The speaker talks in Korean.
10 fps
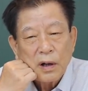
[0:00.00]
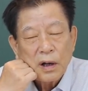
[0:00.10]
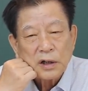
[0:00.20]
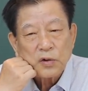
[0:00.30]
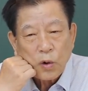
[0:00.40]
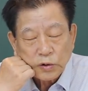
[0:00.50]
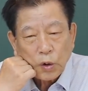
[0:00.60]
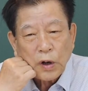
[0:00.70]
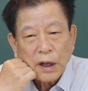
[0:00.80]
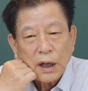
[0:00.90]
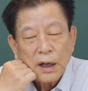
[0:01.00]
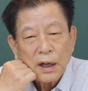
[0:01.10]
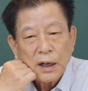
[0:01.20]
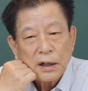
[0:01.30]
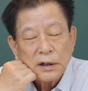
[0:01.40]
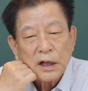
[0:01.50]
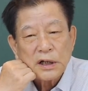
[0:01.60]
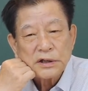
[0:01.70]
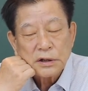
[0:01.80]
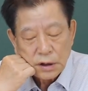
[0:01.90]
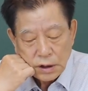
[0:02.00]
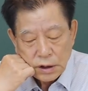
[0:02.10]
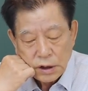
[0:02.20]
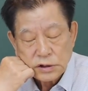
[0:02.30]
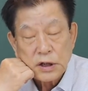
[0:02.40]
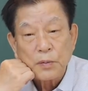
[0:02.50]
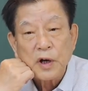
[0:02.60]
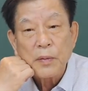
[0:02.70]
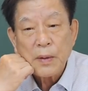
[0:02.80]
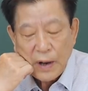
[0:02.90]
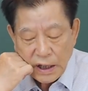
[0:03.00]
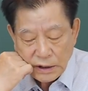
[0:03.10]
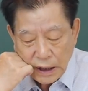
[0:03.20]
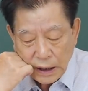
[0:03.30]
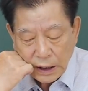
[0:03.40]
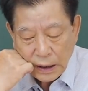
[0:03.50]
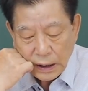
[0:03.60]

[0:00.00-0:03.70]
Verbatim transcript: 아주 혹독하게 내 자신을 점검해 봐야 돼.